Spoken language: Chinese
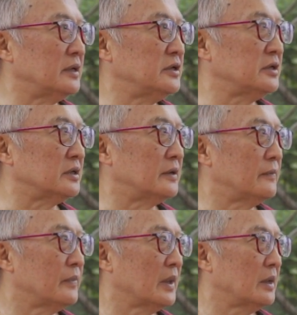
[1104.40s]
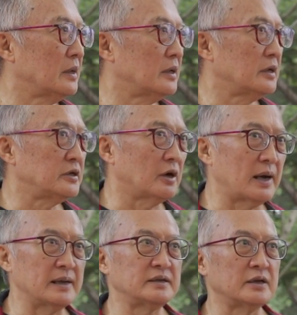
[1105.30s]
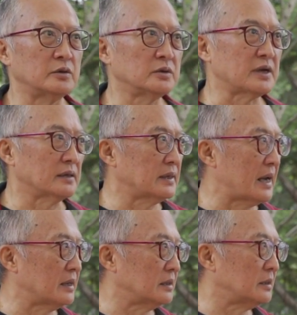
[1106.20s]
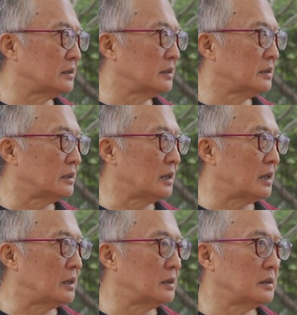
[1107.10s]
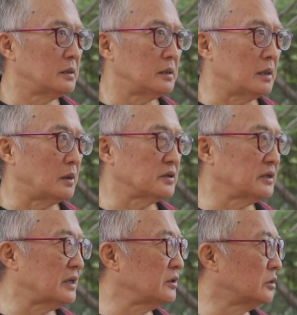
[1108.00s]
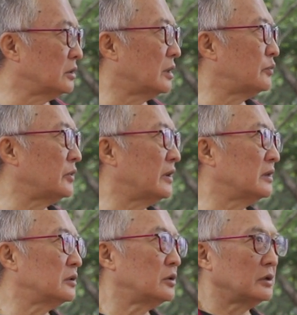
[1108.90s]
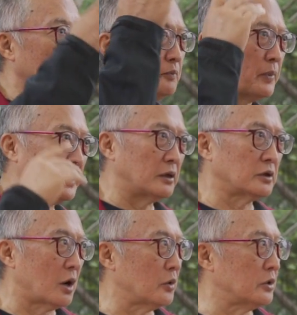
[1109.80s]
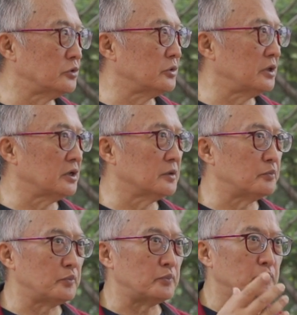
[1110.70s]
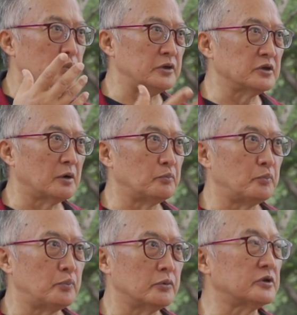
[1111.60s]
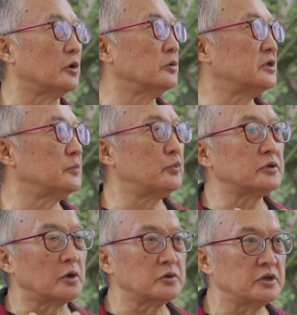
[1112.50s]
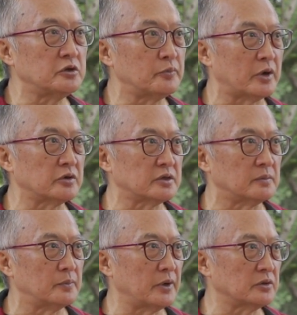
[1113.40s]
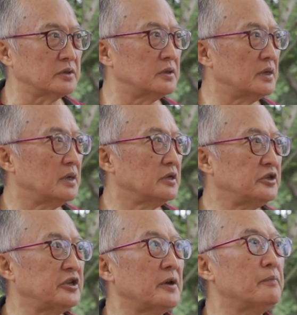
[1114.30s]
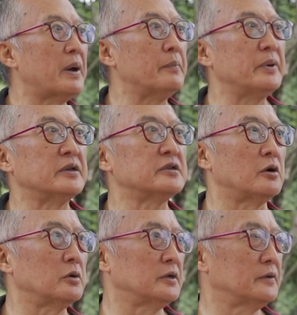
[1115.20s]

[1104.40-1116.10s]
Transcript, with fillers: 纪了，小孩子也都长大了，哦。 哦，现在又要搬到桃园去，一个比较不熟悉就表示什么？表示牵绊变少了，